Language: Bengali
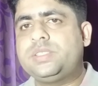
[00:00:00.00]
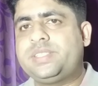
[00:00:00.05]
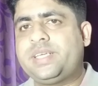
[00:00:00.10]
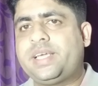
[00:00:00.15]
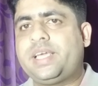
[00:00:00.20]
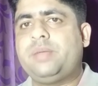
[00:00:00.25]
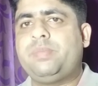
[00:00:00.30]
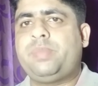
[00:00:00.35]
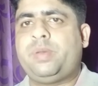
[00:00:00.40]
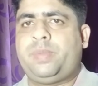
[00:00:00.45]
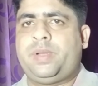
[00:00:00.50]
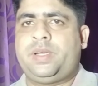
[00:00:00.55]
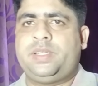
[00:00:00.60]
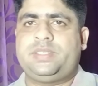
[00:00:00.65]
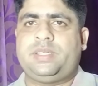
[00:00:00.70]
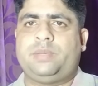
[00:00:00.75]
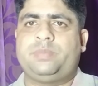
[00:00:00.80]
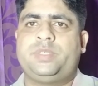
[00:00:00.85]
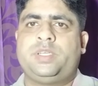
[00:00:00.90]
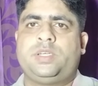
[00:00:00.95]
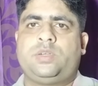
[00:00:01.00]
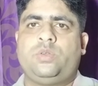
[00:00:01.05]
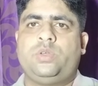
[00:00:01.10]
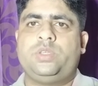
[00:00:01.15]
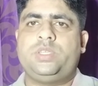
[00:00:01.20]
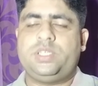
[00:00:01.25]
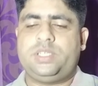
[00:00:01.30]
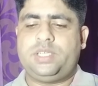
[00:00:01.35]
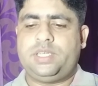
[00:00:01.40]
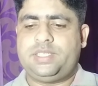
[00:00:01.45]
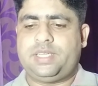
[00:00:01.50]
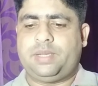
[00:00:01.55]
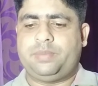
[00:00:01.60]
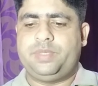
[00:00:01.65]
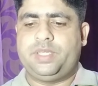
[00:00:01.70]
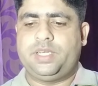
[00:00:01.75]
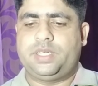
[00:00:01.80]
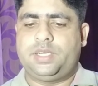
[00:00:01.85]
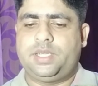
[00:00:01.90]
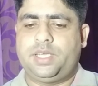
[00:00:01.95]
সেকেন্ড পেপারের সাবজেক্ট রয়েছে সেই
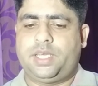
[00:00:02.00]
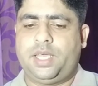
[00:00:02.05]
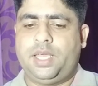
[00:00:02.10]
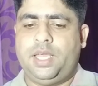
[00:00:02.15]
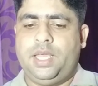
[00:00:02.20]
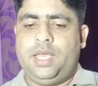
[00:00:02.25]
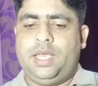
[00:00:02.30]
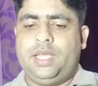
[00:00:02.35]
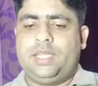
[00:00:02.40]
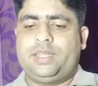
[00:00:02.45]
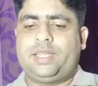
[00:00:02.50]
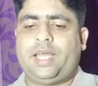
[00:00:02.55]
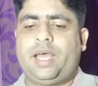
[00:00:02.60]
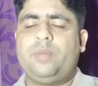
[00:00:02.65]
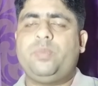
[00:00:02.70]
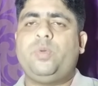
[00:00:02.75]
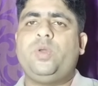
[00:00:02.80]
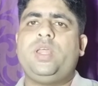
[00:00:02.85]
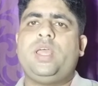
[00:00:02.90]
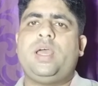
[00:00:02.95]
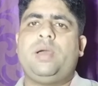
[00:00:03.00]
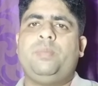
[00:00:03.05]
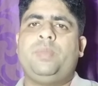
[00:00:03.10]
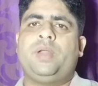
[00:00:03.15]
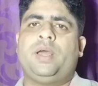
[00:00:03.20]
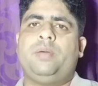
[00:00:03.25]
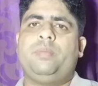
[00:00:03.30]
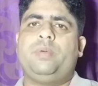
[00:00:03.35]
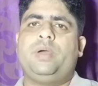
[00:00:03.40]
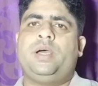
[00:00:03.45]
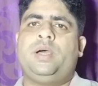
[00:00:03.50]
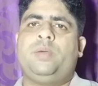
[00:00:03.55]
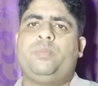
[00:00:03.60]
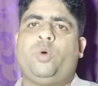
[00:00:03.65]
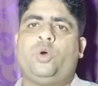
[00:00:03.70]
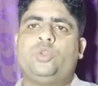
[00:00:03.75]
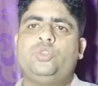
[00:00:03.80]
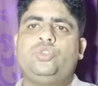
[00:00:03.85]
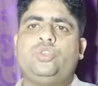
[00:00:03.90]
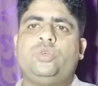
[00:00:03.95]
সাবজেক্টটিকে তারপরে আমরা
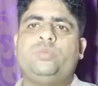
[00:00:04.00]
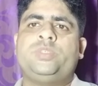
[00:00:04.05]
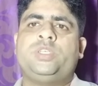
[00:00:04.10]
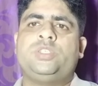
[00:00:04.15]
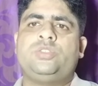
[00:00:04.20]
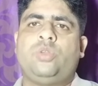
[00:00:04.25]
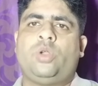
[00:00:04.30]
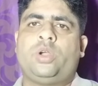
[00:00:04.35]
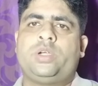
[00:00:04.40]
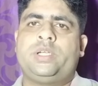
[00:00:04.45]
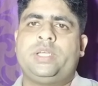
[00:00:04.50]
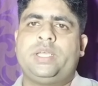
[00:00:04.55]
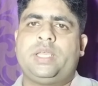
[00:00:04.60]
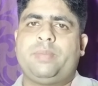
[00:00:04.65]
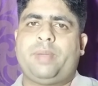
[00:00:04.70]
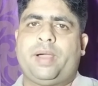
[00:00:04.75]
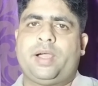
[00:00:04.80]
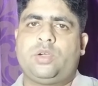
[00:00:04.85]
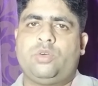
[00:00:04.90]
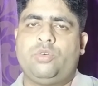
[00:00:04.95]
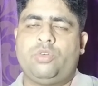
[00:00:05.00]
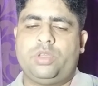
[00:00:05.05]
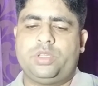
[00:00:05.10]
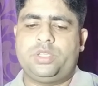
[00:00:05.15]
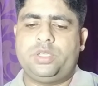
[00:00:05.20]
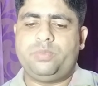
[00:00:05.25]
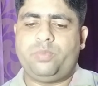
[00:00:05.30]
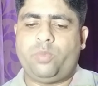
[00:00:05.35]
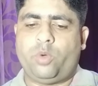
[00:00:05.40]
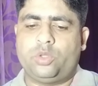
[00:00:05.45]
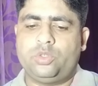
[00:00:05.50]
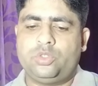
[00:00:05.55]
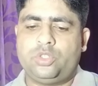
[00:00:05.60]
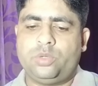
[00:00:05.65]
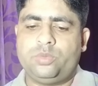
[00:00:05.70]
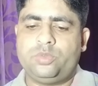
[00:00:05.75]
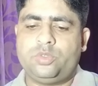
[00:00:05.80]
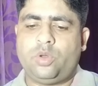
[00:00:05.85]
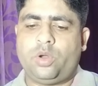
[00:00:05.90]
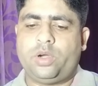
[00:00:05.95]
পঞ্চম যে স্লটটিকে ভাগ করেছি
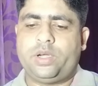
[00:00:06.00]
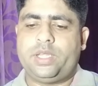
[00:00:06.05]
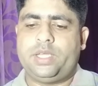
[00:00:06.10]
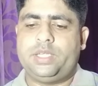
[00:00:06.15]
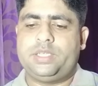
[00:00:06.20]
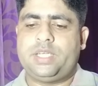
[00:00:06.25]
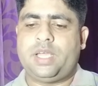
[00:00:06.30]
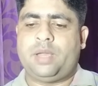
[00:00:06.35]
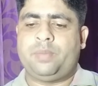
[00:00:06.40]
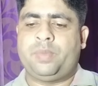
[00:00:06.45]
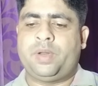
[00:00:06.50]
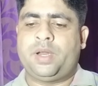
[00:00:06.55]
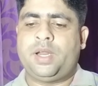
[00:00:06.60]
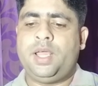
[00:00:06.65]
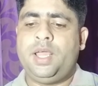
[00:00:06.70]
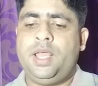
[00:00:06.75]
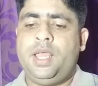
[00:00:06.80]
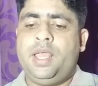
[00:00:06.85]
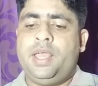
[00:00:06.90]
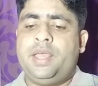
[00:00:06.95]
পঞ্চম স্লটে এসে আপনারা